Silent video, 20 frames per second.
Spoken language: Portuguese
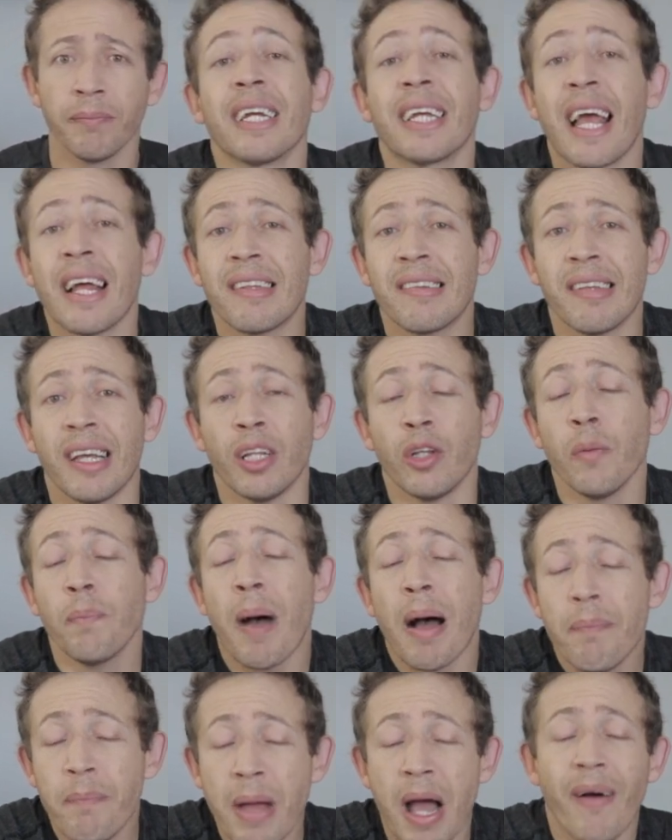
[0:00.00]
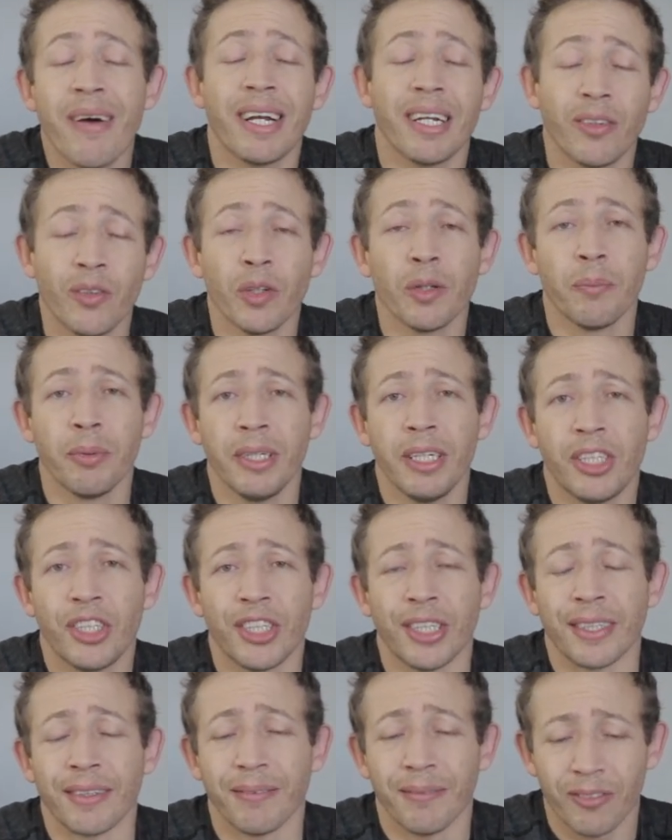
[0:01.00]
Quer dizer, no papel era tudo
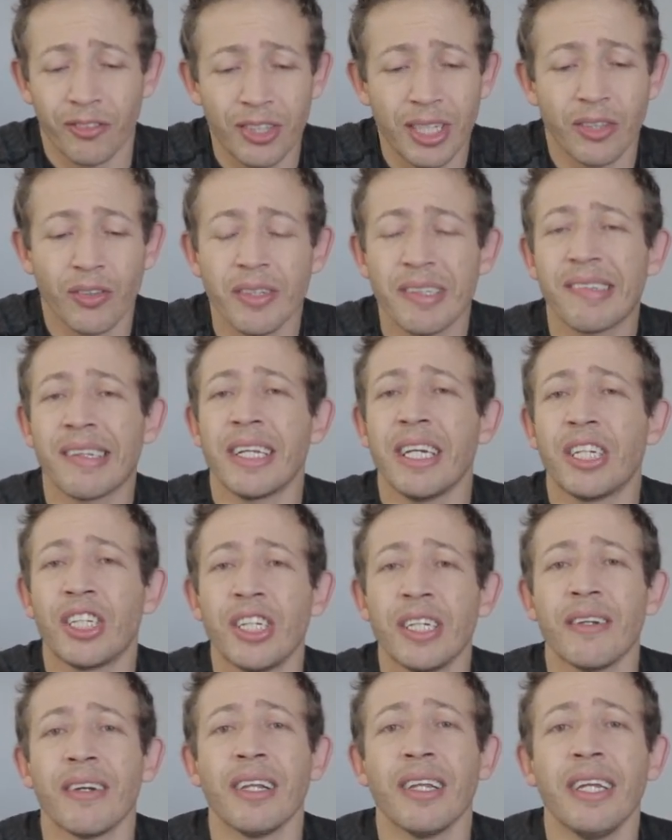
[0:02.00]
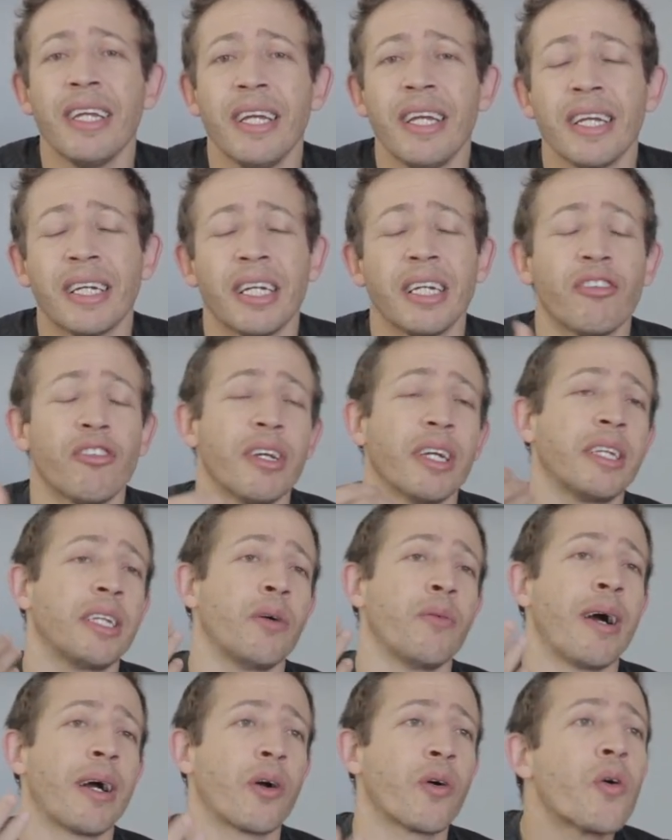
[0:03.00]
bonitinho. Tinha tudo escritinho ali, que tinha que ter
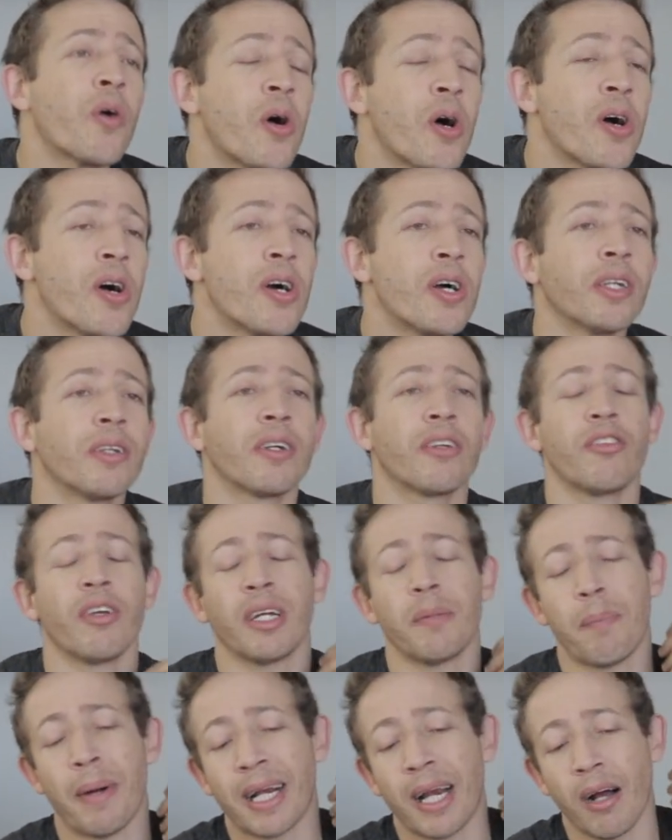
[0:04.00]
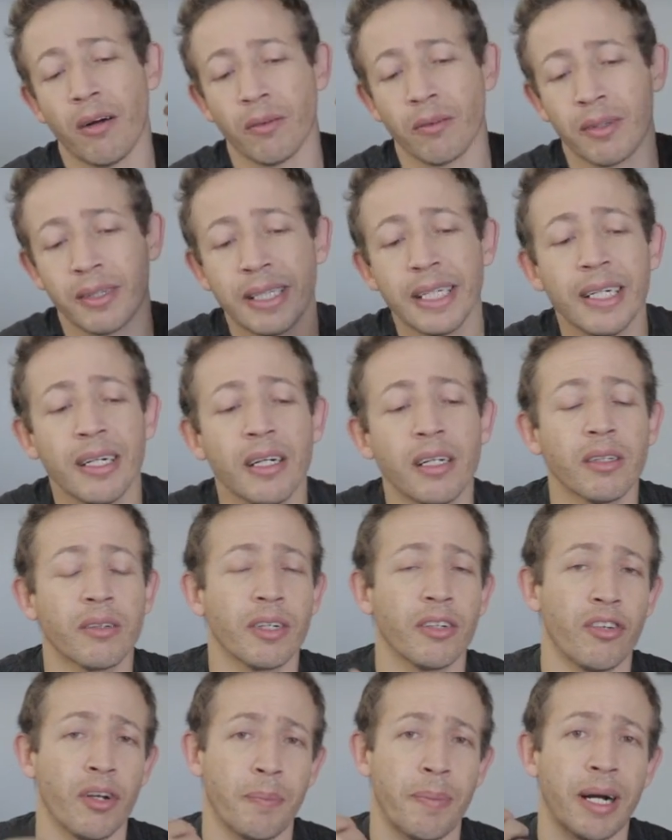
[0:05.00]
um acordo, que tinha que pagar um tanto,
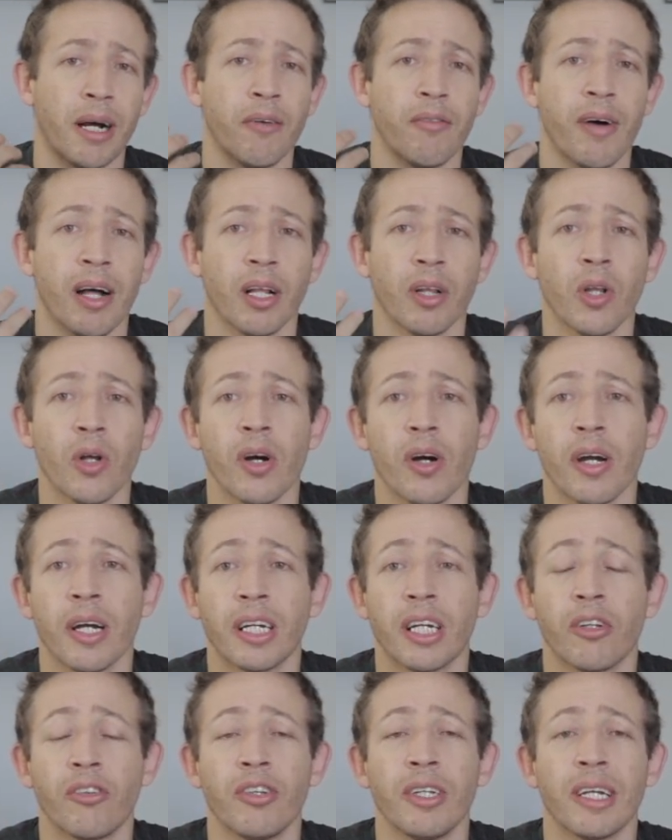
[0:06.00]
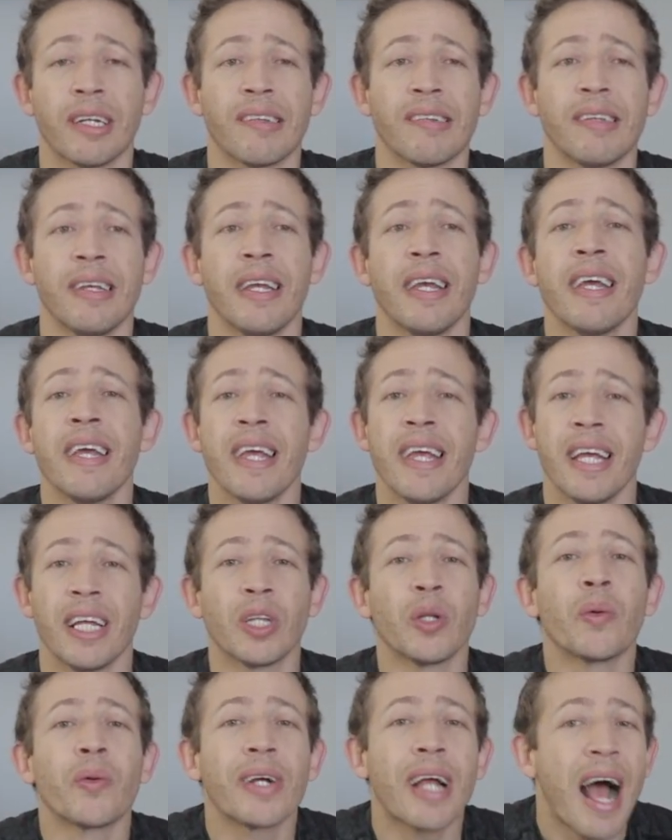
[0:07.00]
que tinha que pagar um valor, que tinha que ser
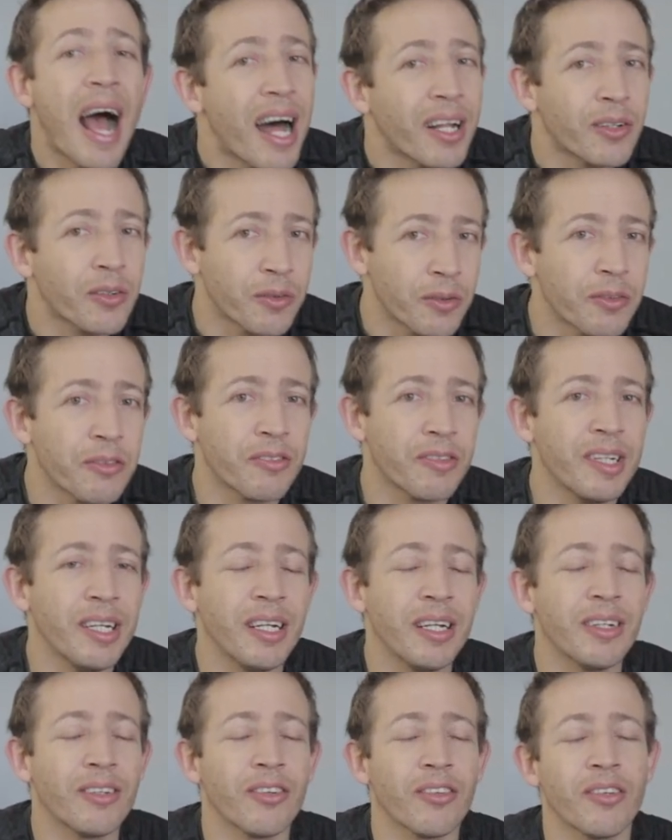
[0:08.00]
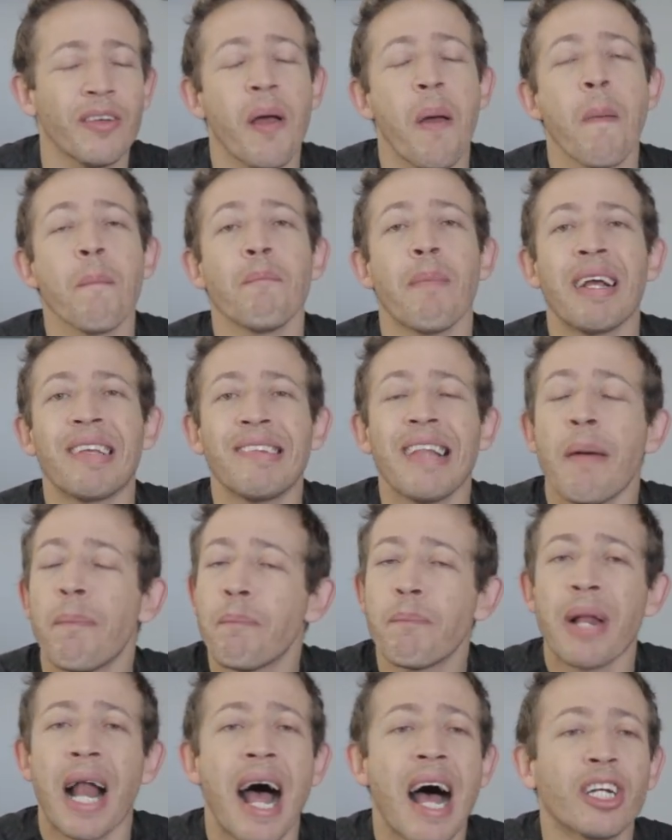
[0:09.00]
educado com os índios, mas na
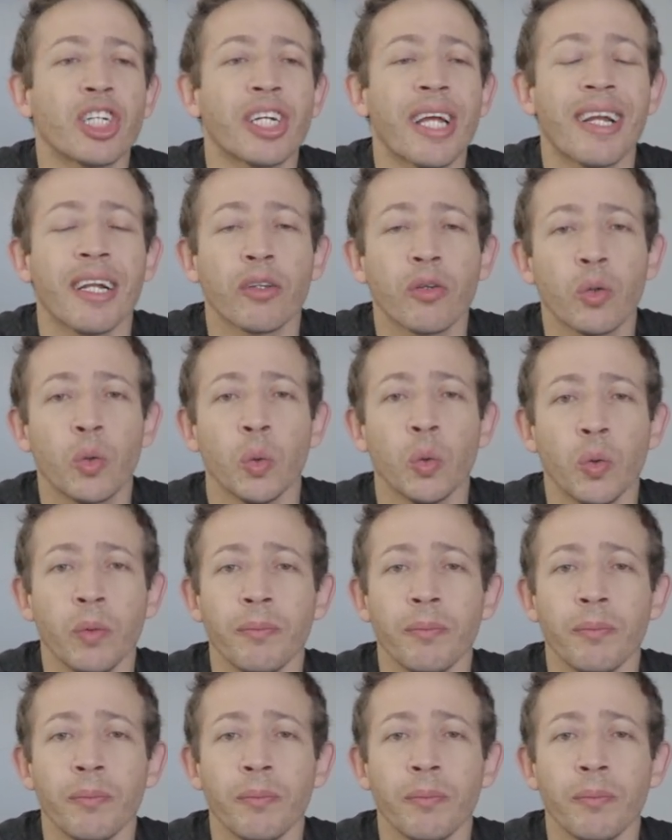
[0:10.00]
prática era tudo